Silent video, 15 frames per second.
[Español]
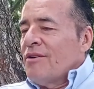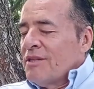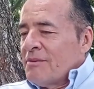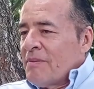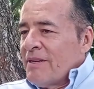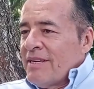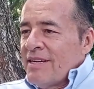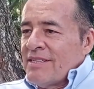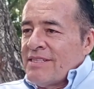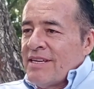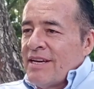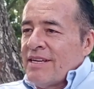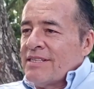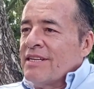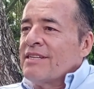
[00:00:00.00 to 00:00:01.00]
¿Qué le dio
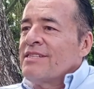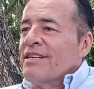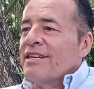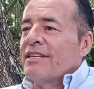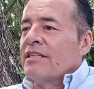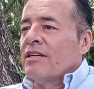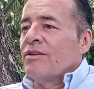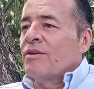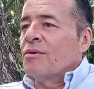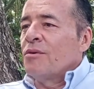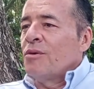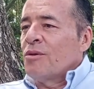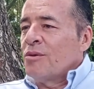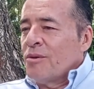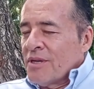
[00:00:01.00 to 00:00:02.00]
experiencia ser
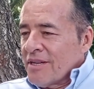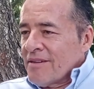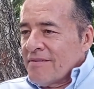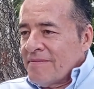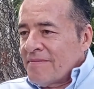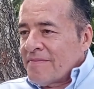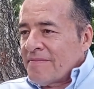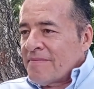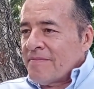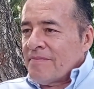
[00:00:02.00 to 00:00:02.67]
secretario de Cultura?